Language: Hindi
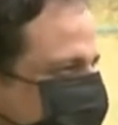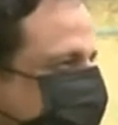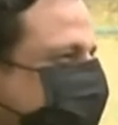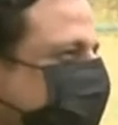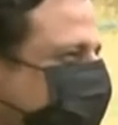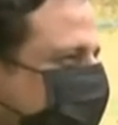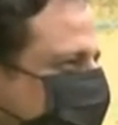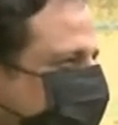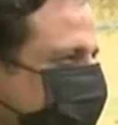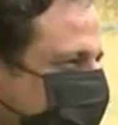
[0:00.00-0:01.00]
एन से स्टार्ट
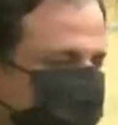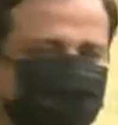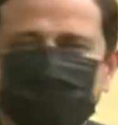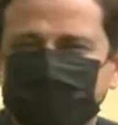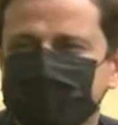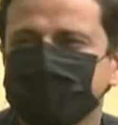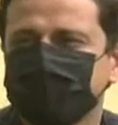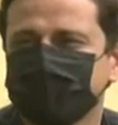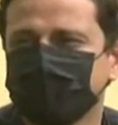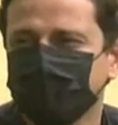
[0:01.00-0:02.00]
करा लूँ शायद
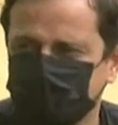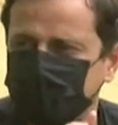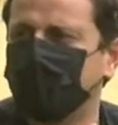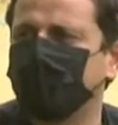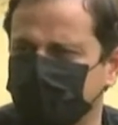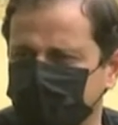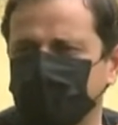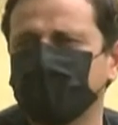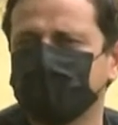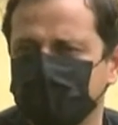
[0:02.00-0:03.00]
कुरा
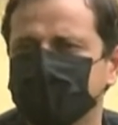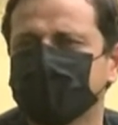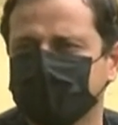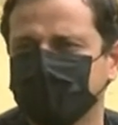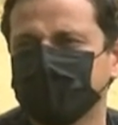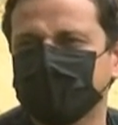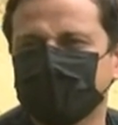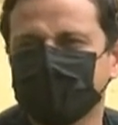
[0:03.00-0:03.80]
हमारे फेवर में भी निकल है